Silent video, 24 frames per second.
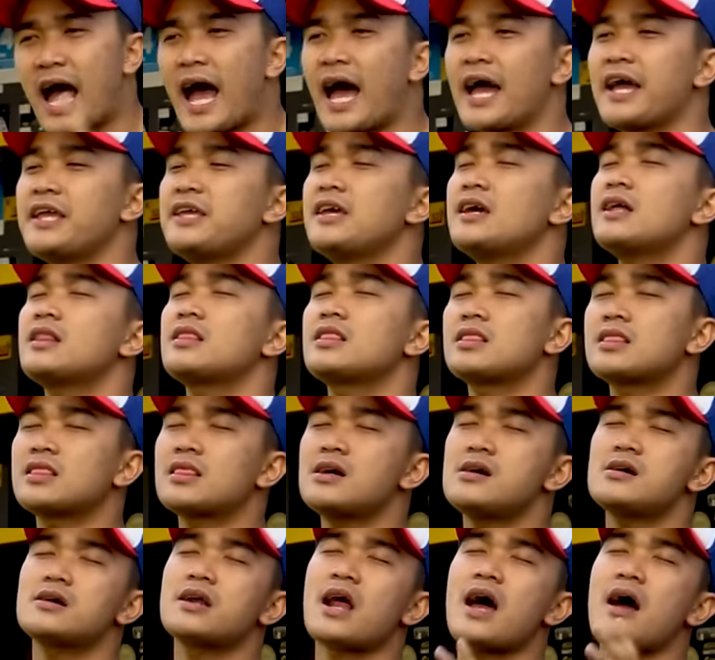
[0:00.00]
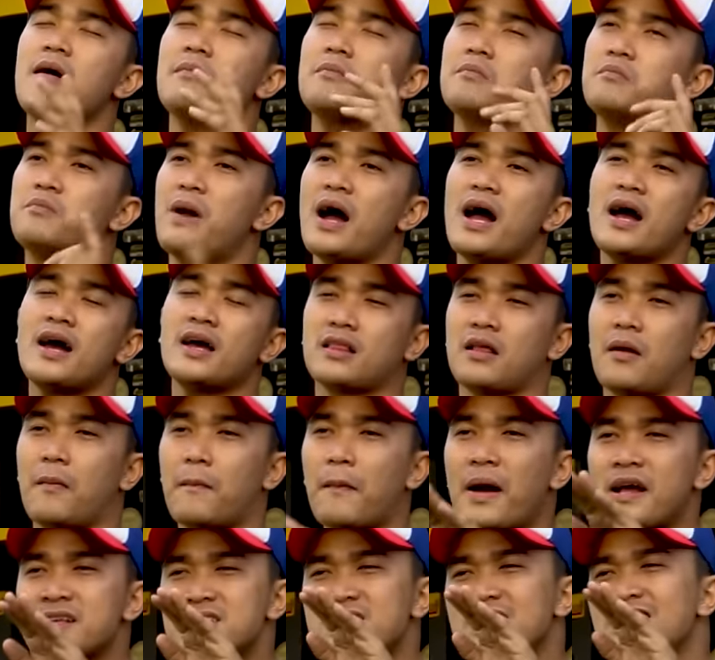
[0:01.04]
cahayanya terang banget,
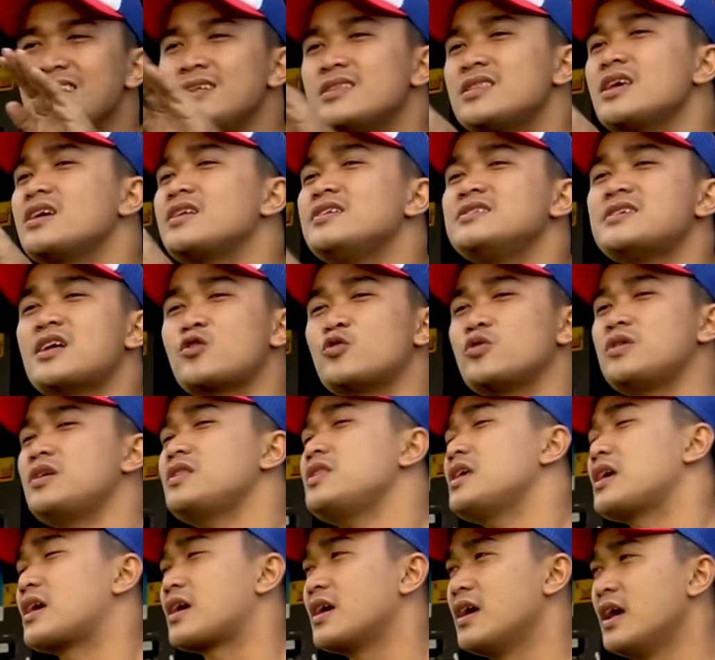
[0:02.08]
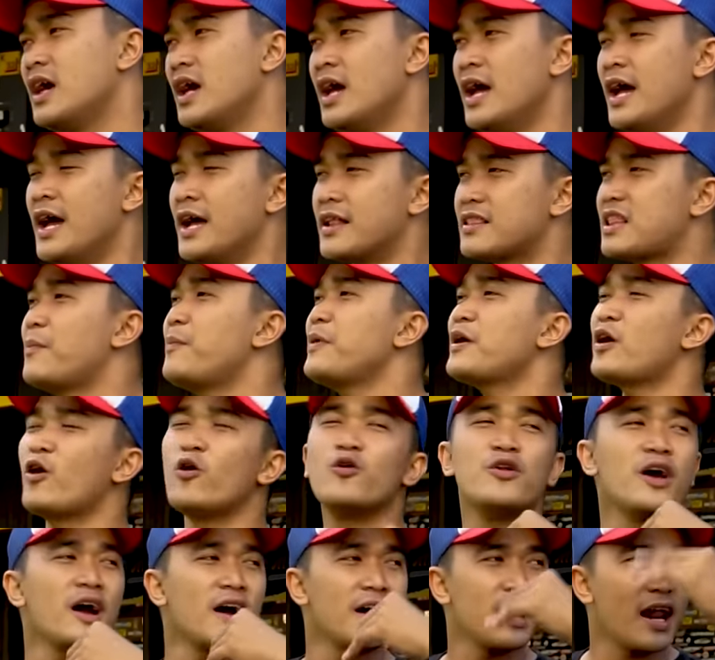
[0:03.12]
masih nitik di satu titik. Tapi
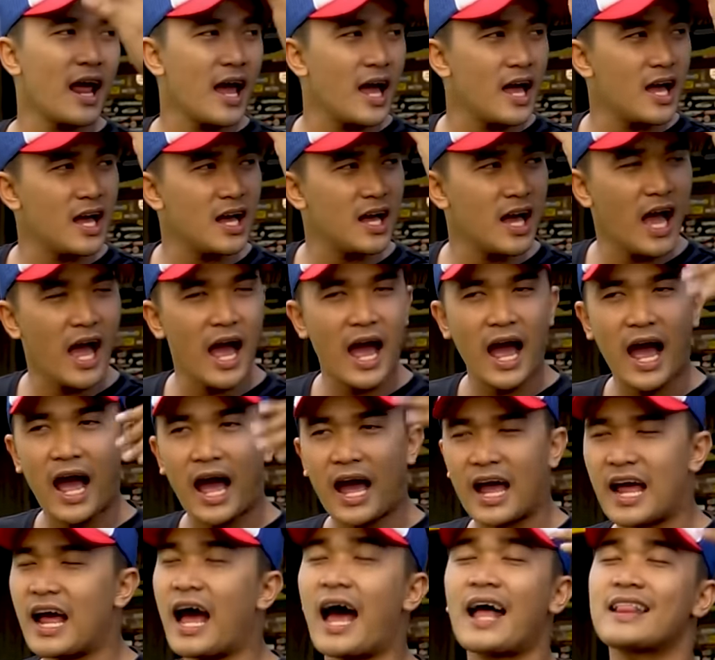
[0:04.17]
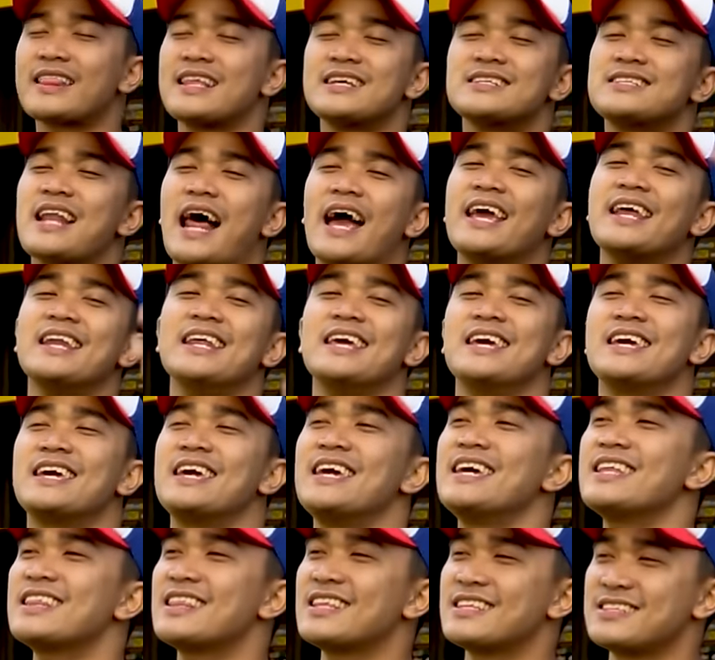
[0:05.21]
kalau udah ke atas lagi
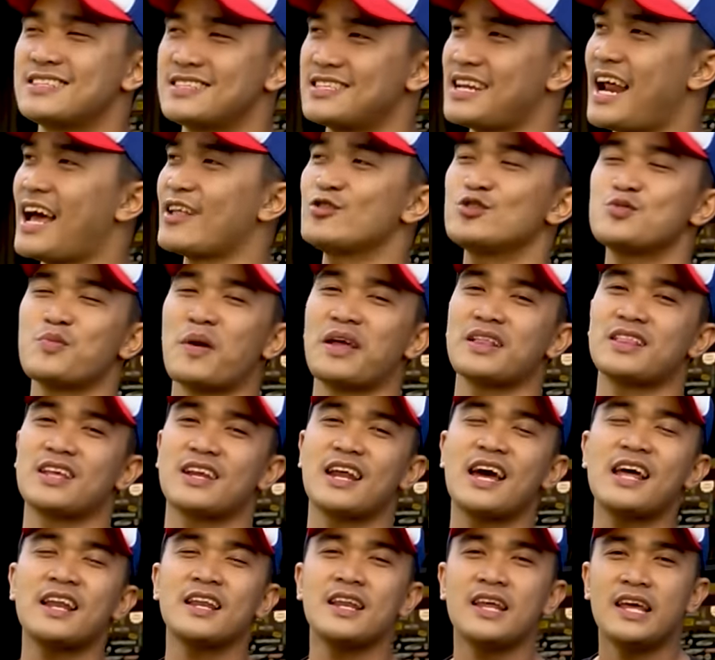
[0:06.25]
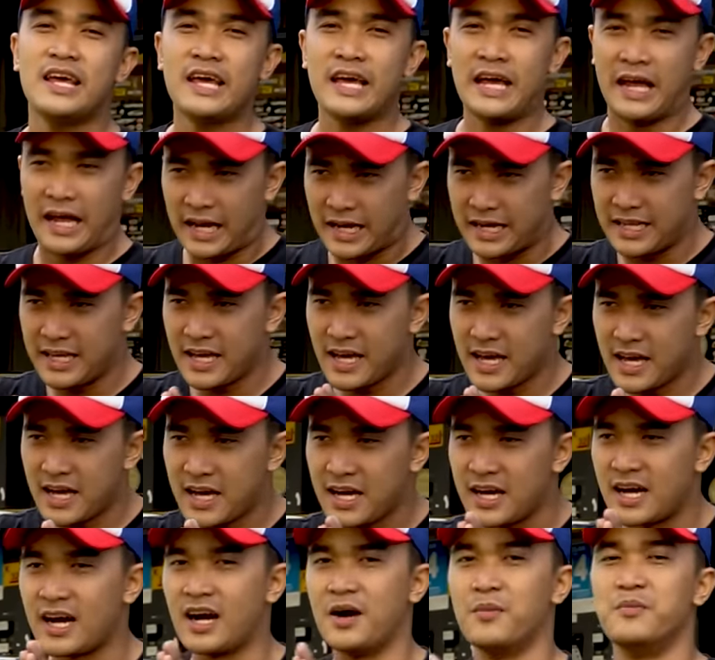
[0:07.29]
dikit, 100 meteran,
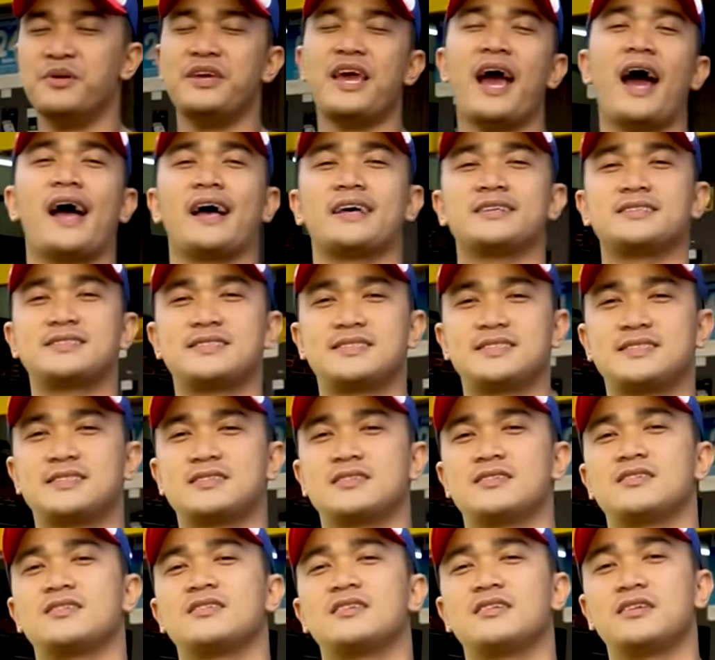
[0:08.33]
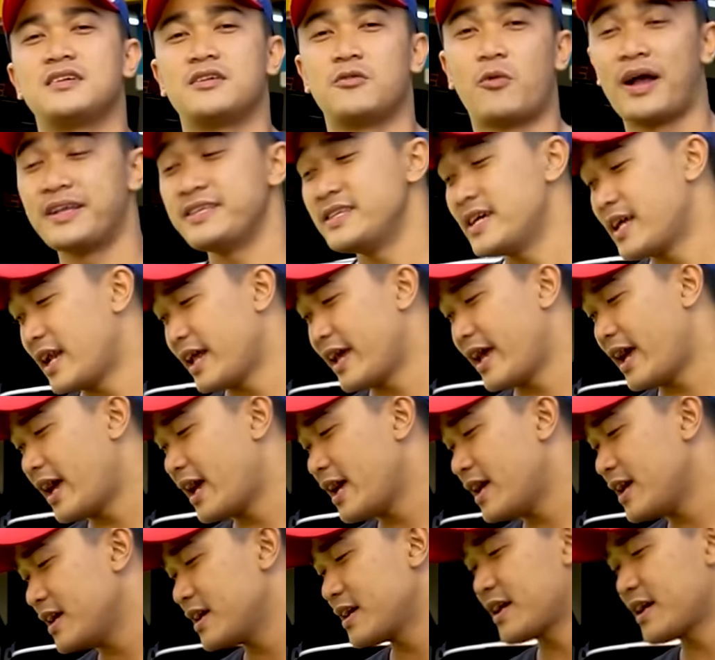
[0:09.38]
dia ngebias. Wajar lah ya,